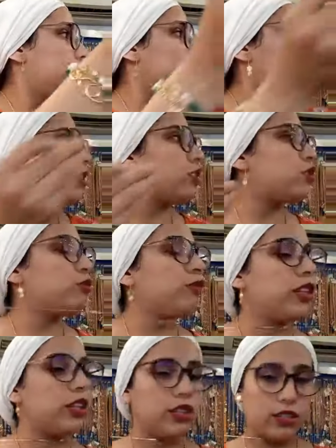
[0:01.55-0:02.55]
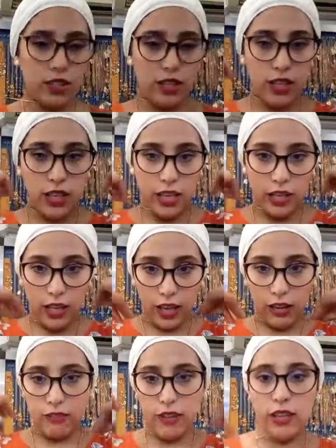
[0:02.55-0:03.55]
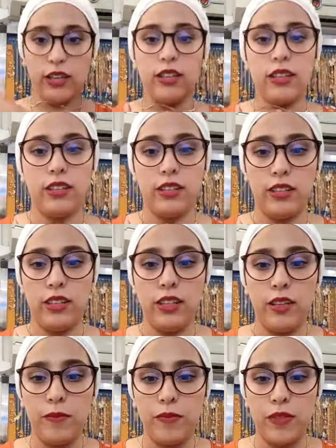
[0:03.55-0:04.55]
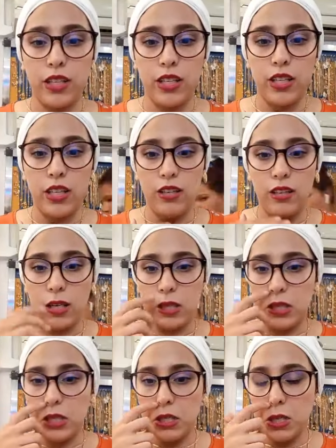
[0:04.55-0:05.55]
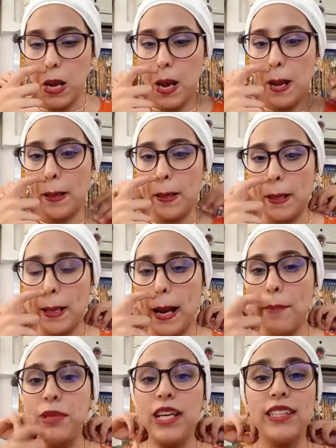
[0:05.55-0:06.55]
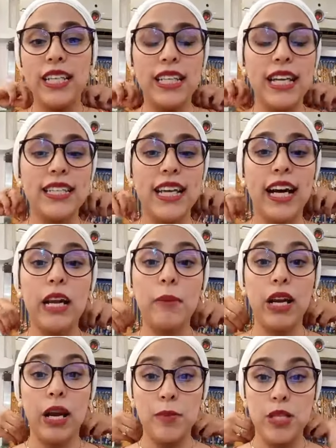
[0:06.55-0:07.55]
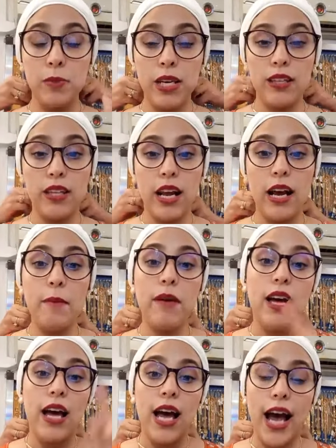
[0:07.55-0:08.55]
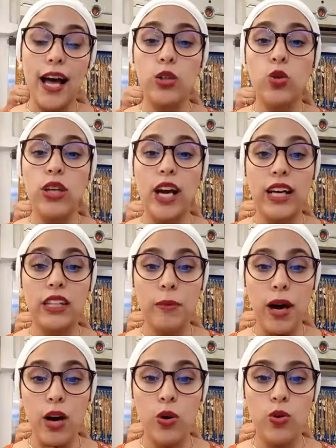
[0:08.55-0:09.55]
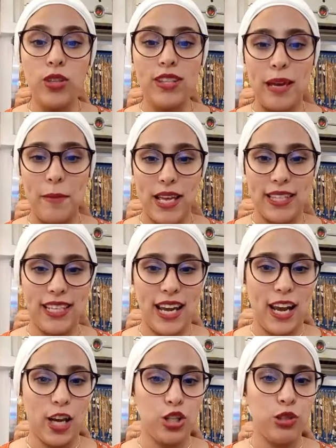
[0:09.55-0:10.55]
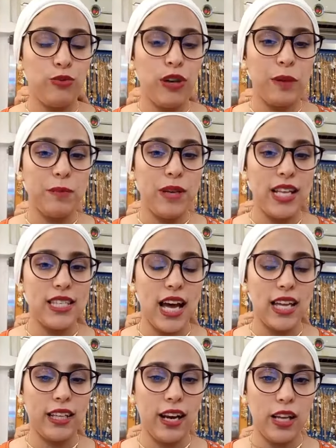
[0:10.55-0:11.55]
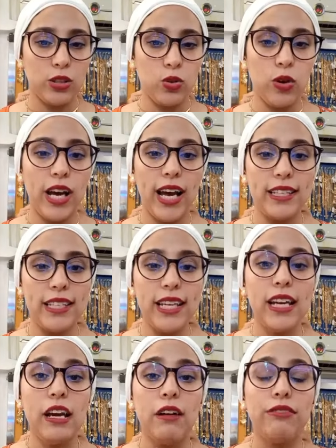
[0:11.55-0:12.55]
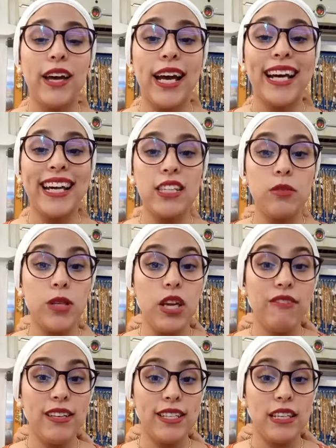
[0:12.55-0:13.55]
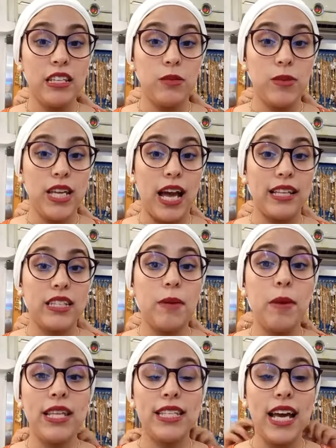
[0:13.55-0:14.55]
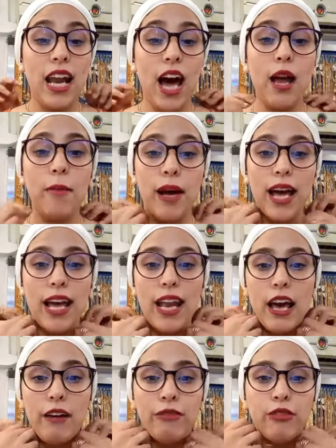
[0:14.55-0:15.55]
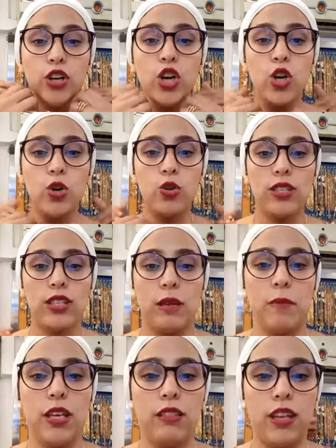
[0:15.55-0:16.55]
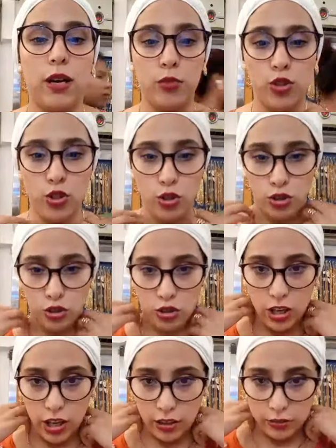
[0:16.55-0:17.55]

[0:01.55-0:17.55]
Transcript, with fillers: شوفي من الصديليه دي عافاك اختي شحال الغرام ناديه داير تقريبا 500 درهم عاد كل خدمه والثمن ديالها شوفوا البنات هاد الرادكو هادي فيها غير 8.8 الثمن ديالها 4900 درهم شكرا